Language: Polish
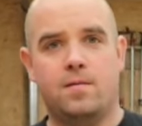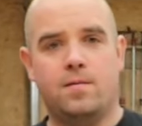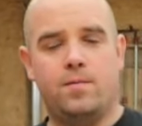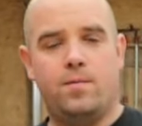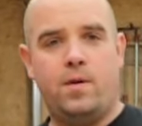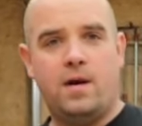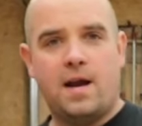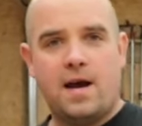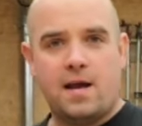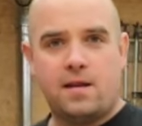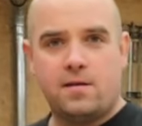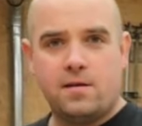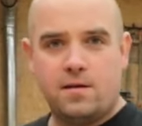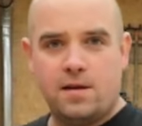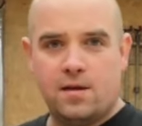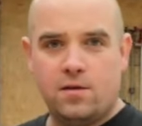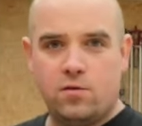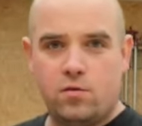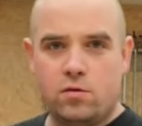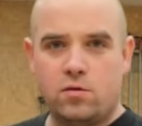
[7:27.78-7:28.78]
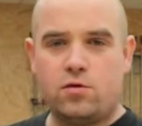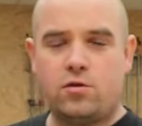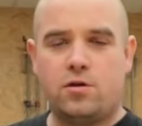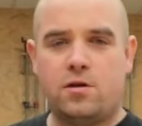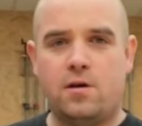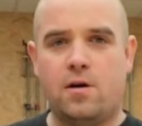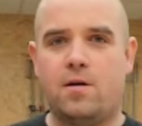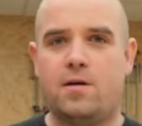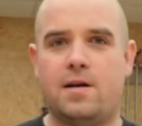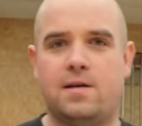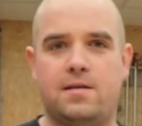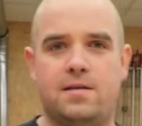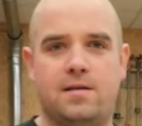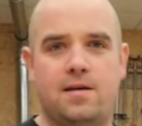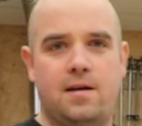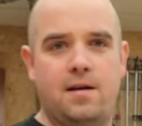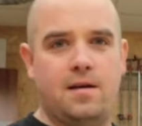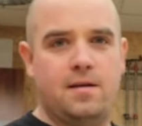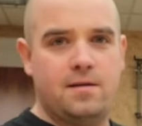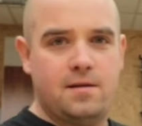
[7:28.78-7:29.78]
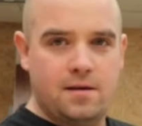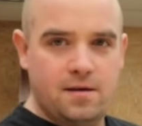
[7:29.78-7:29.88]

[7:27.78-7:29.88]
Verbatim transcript: Blat ten duży oraz te,